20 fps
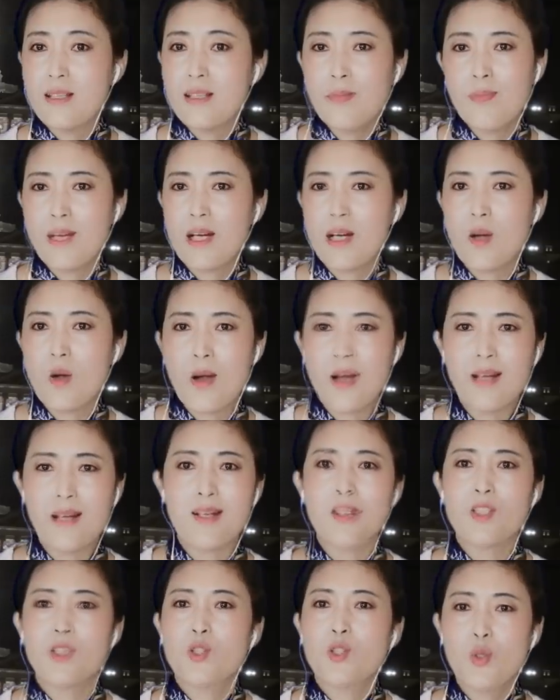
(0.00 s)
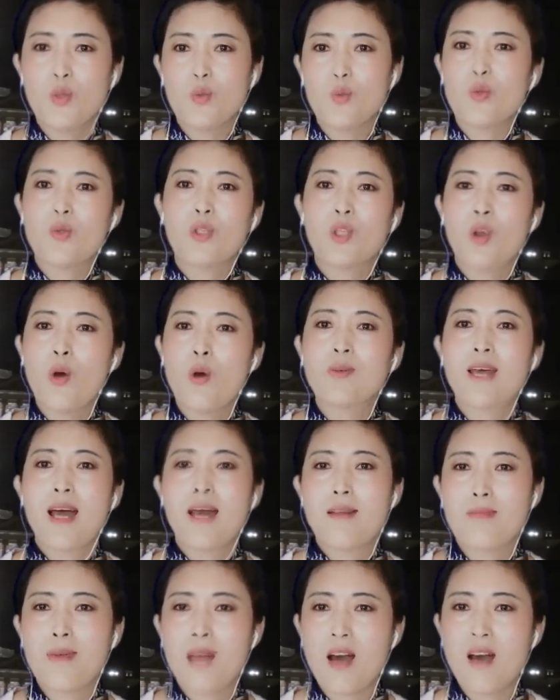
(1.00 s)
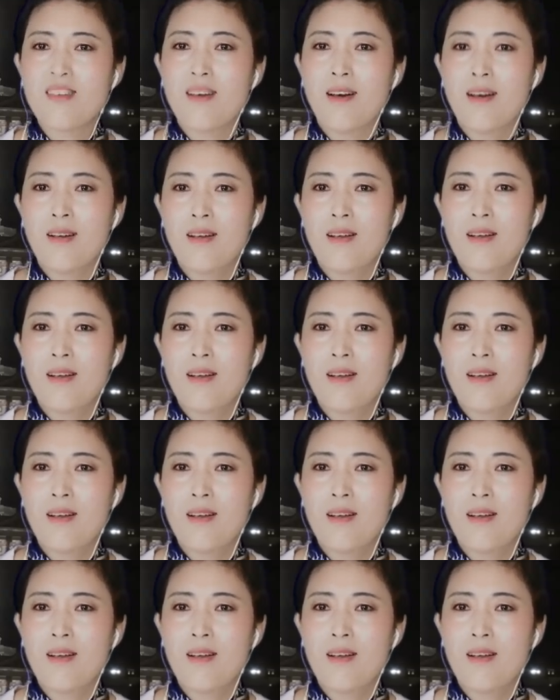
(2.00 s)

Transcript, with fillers: 基本上华人就投他的票的。